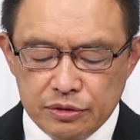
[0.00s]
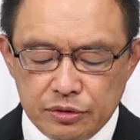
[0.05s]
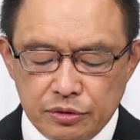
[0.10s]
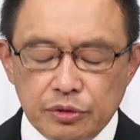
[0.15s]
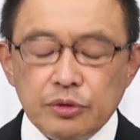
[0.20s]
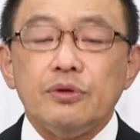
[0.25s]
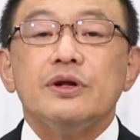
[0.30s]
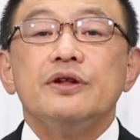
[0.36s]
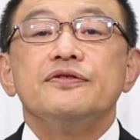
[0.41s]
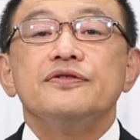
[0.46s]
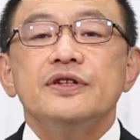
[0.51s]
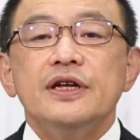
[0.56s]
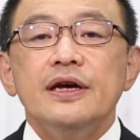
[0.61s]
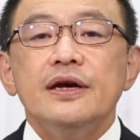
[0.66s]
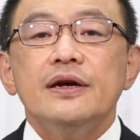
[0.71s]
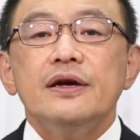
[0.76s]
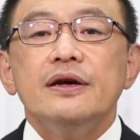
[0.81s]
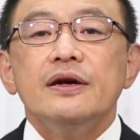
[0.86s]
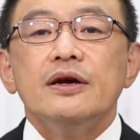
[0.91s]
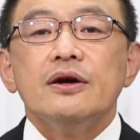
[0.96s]
というのはですね
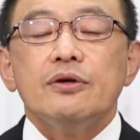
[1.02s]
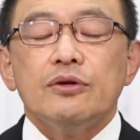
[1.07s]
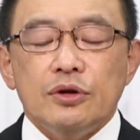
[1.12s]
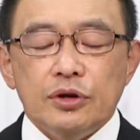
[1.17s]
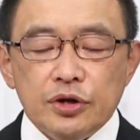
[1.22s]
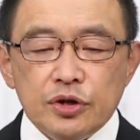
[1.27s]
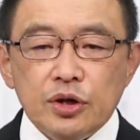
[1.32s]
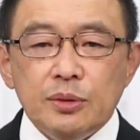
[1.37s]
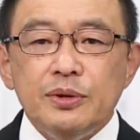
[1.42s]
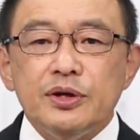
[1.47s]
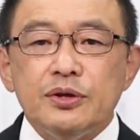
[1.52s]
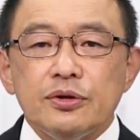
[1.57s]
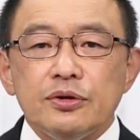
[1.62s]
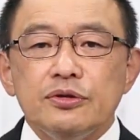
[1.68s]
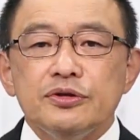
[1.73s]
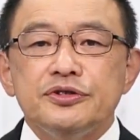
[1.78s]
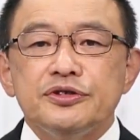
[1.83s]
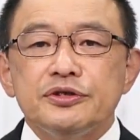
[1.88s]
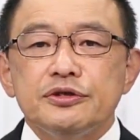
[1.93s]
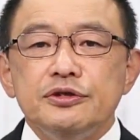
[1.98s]
この人々
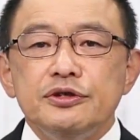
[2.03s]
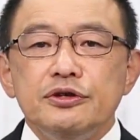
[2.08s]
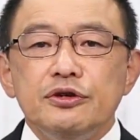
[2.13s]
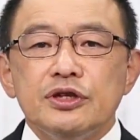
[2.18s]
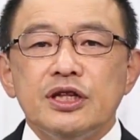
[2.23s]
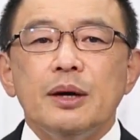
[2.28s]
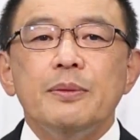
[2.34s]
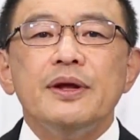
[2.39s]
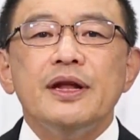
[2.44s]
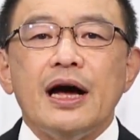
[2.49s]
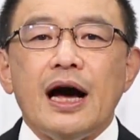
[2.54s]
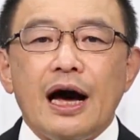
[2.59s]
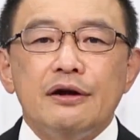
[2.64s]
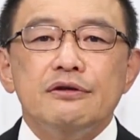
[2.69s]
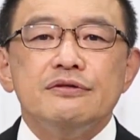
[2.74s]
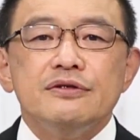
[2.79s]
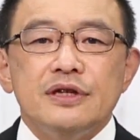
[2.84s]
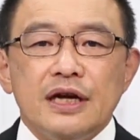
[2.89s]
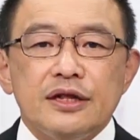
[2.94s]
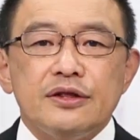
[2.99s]
の救いのためにあ
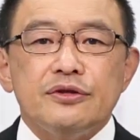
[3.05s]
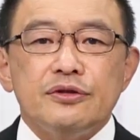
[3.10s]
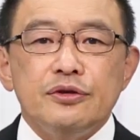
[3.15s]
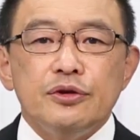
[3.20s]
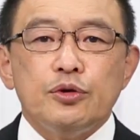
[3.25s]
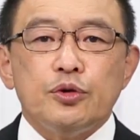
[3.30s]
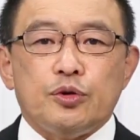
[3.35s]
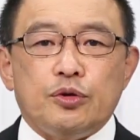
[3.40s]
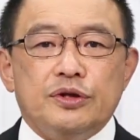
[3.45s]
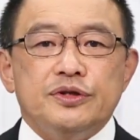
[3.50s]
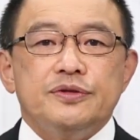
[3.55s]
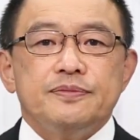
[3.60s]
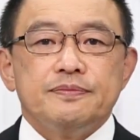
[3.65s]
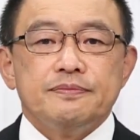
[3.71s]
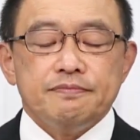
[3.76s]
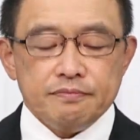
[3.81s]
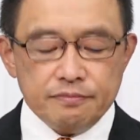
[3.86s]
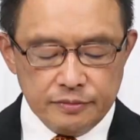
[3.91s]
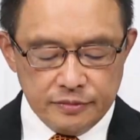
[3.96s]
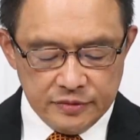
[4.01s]
るんだということです。
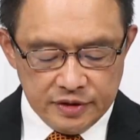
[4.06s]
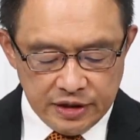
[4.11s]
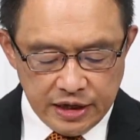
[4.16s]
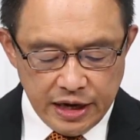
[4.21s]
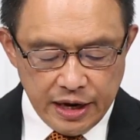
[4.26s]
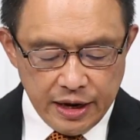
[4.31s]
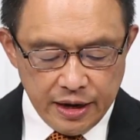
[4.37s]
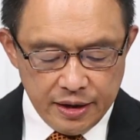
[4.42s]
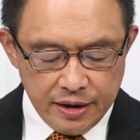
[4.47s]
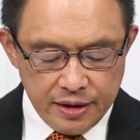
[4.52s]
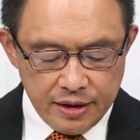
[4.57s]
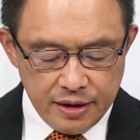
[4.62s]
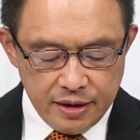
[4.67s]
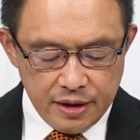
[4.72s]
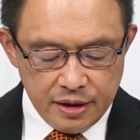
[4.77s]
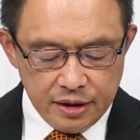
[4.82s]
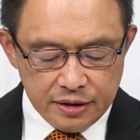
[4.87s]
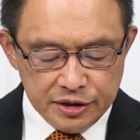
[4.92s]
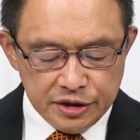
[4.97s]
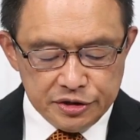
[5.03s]
で
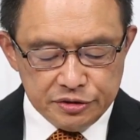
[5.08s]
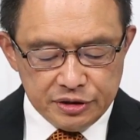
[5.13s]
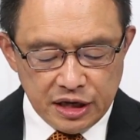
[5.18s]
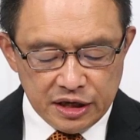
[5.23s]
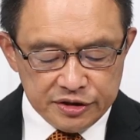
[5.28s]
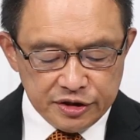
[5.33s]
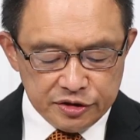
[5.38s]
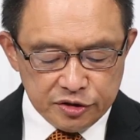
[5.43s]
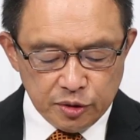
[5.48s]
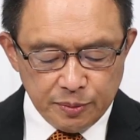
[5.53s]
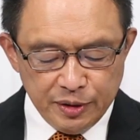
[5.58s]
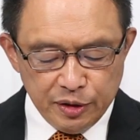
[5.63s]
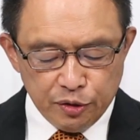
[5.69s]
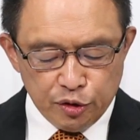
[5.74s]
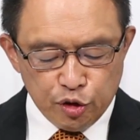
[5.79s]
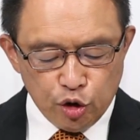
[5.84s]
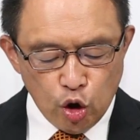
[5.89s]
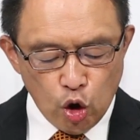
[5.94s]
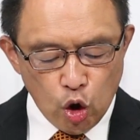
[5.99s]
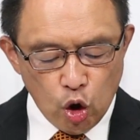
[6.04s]
27節を見る
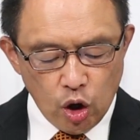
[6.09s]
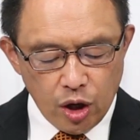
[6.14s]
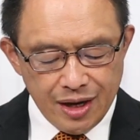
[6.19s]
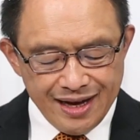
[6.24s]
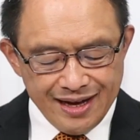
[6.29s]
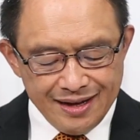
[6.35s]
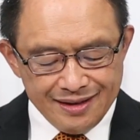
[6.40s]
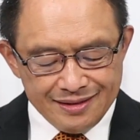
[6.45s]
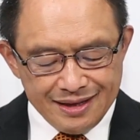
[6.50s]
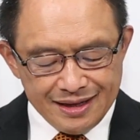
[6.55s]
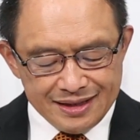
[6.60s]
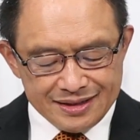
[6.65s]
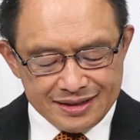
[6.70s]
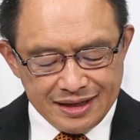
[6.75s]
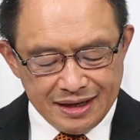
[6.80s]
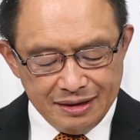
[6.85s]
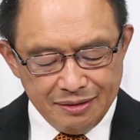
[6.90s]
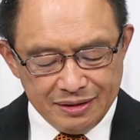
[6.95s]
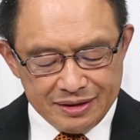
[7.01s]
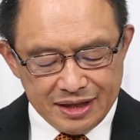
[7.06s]
と確
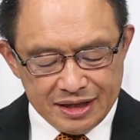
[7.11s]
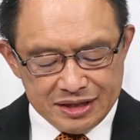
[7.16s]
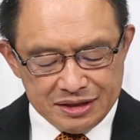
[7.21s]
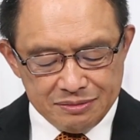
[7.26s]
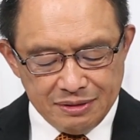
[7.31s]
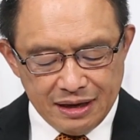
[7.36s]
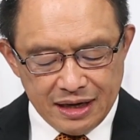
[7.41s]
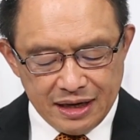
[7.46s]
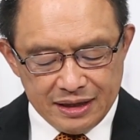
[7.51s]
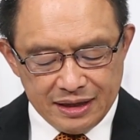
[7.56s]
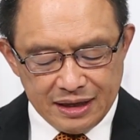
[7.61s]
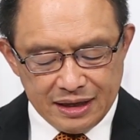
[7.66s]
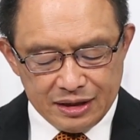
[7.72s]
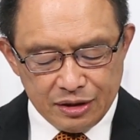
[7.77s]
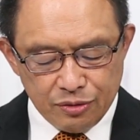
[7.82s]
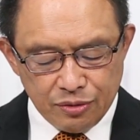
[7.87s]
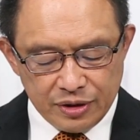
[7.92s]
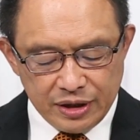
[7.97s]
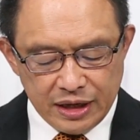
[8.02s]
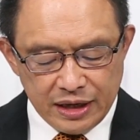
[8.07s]
かに私はあなた
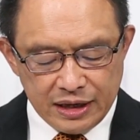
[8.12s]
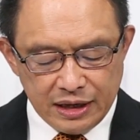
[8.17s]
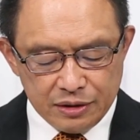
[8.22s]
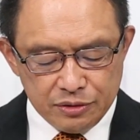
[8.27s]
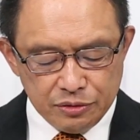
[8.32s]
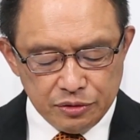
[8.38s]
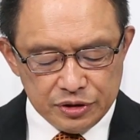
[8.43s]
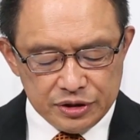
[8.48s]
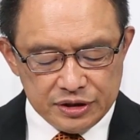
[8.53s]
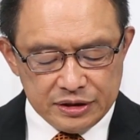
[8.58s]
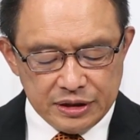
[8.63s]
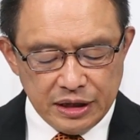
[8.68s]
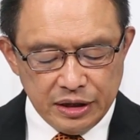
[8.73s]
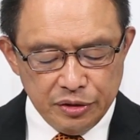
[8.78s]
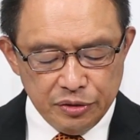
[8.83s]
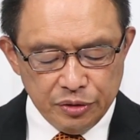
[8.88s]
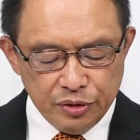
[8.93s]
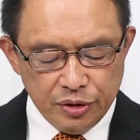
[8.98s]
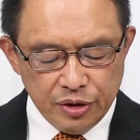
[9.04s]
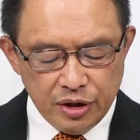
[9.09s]
方の計画を知ってい
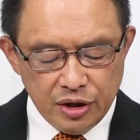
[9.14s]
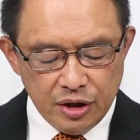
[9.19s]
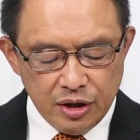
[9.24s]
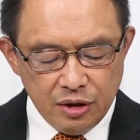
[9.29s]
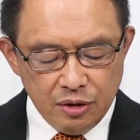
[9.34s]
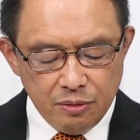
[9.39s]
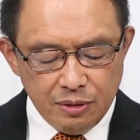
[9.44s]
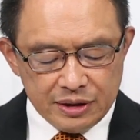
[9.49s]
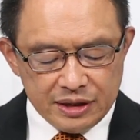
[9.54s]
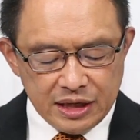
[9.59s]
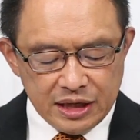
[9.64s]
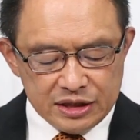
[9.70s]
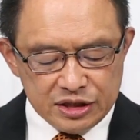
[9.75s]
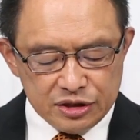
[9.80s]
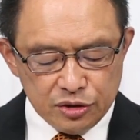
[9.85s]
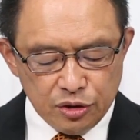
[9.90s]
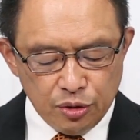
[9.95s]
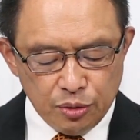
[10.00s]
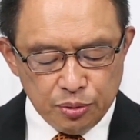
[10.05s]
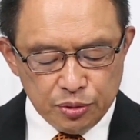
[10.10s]
る
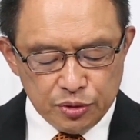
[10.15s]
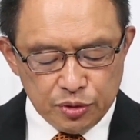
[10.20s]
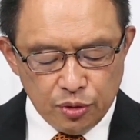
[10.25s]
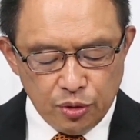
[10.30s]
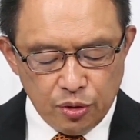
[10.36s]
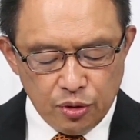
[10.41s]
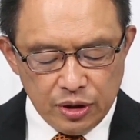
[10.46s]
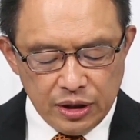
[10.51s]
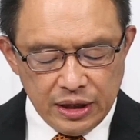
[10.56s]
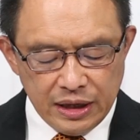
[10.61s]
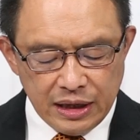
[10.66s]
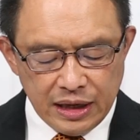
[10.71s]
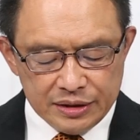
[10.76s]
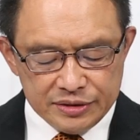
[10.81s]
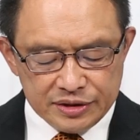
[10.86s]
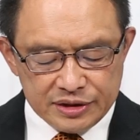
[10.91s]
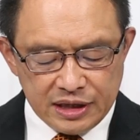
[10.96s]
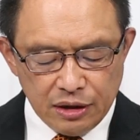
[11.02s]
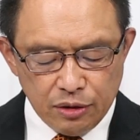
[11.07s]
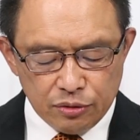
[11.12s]
私を不当に
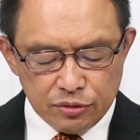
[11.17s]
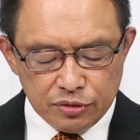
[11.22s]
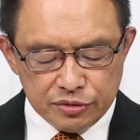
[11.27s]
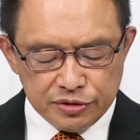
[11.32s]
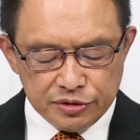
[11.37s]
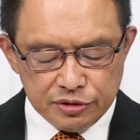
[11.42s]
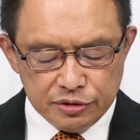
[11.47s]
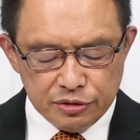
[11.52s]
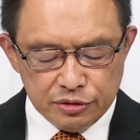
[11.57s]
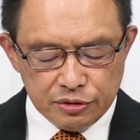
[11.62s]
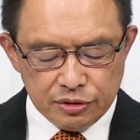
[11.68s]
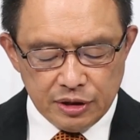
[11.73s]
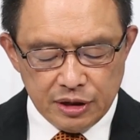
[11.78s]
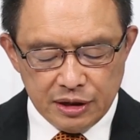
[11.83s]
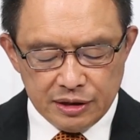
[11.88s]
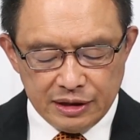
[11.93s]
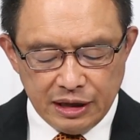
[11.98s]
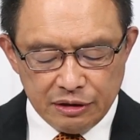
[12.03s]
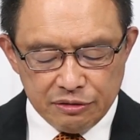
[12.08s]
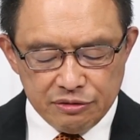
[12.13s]
扱おうとする
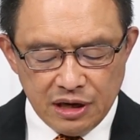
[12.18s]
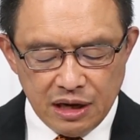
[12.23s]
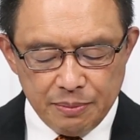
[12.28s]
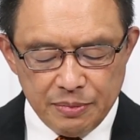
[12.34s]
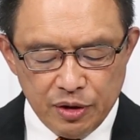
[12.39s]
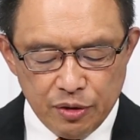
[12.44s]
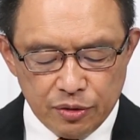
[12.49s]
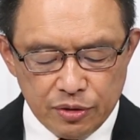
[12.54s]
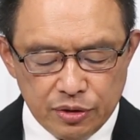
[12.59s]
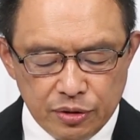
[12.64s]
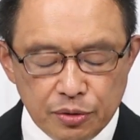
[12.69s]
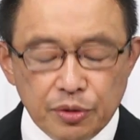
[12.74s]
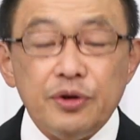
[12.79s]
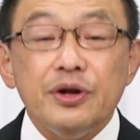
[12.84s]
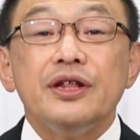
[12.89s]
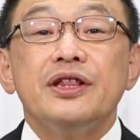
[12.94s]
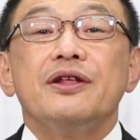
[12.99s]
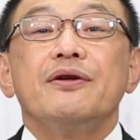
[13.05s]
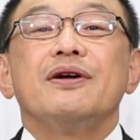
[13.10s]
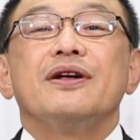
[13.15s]
企みをってこう
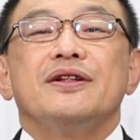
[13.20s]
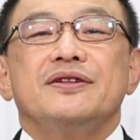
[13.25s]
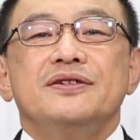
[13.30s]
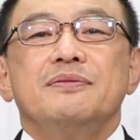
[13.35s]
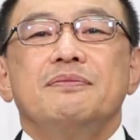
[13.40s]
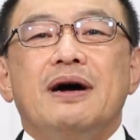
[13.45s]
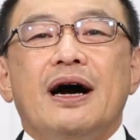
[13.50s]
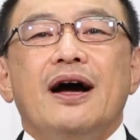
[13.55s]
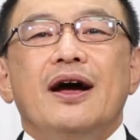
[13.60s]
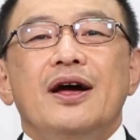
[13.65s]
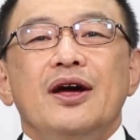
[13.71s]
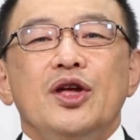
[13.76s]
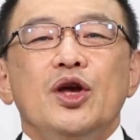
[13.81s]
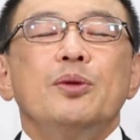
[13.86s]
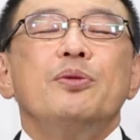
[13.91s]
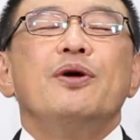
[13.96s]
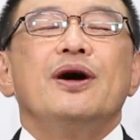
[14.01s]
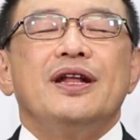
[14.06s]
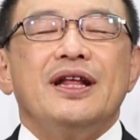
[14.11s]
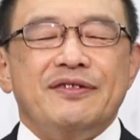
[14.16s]
いうふうに言ってるわけです。まあ、
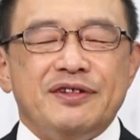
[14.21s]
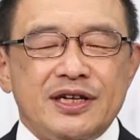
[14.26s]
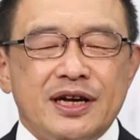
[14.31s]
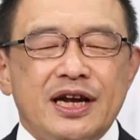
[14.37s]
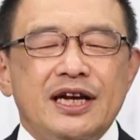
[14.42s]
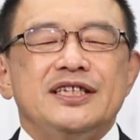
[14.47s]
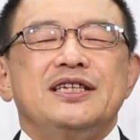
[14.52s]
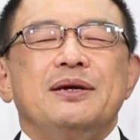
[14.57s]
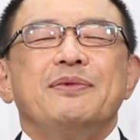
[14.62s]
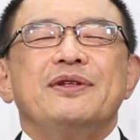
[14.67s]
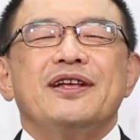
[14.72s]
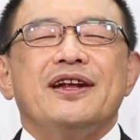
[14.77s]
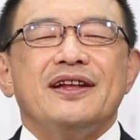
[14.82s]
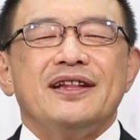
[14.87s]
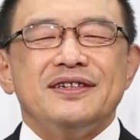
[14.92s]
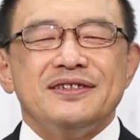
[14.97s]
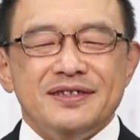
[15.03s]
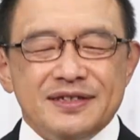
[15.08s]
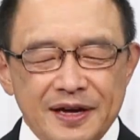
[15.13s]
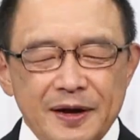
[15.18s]
ヨブはですからしてみたら
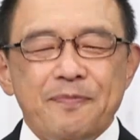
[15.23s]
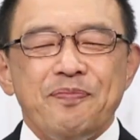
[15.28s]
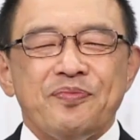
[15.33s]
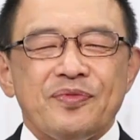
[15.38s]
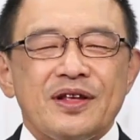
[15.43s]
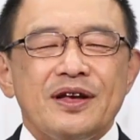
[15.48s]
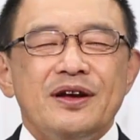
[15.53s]
ですね